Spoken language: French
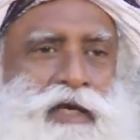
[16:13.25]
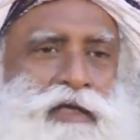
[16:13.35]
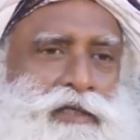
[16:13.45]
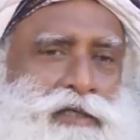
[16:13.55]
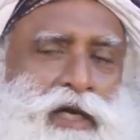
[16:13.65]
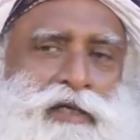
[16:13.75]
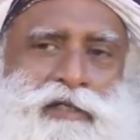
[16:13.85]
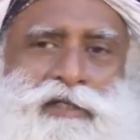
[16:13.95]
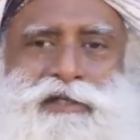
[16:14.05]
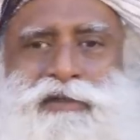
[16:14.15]
Maintenant, les
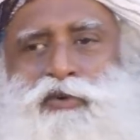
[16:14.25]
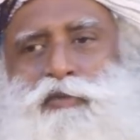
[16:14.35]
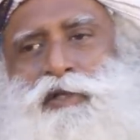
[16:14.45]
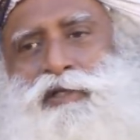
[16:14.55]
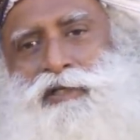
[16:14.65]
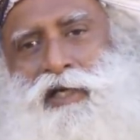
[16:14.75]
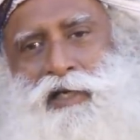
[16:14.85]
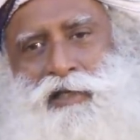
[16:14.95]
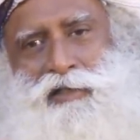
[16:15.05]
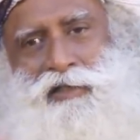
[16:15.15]
scientifiques chinois qui
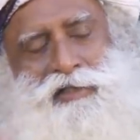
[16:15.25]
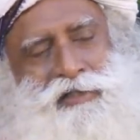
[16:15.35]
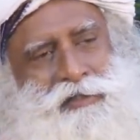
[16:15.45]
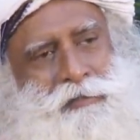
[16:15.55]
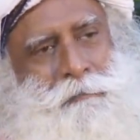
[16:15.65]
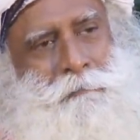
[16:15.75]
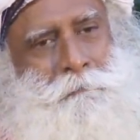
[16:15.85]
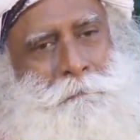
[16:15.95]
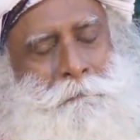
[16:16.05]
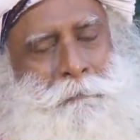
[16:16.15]
étudient cela,
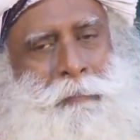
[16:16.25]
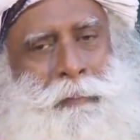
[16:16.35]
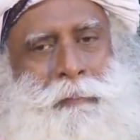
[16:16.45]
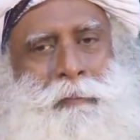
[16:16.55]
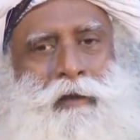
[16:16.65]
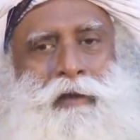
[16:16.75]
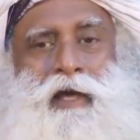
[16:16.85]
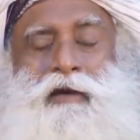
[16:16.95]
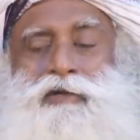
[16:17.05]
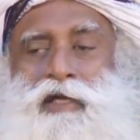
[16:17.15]

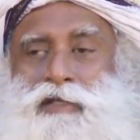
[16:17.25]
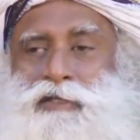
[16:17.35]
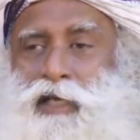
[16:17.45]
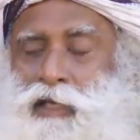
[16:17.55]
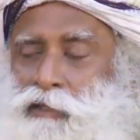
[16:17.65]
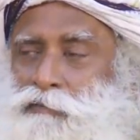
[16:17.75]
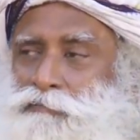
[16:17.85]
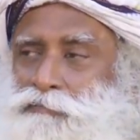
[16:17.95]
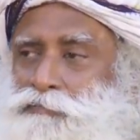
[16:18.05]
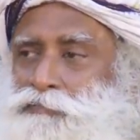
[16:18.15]
maintenant ils disent
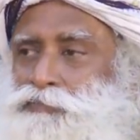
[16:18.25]
que